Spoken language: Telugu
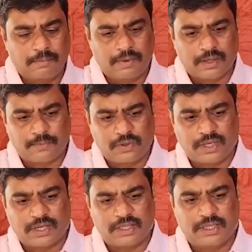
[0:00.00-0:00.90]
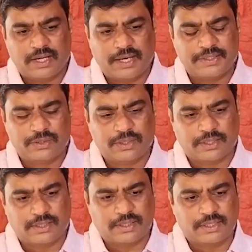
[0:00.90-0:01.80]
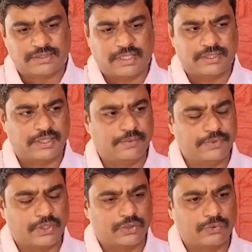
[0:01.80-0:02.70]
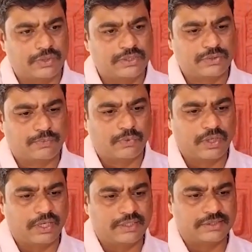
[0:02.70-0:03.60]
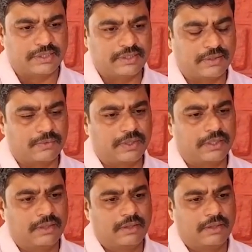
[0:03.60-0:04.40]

మాక్ పోలింగ్ అనేది ఐదున్నర గంటలకి స్టార్ట్ చేయడం జరుగుతుంది సో పోలింగ్ ఏజెంట్స్ అందరూ కూడా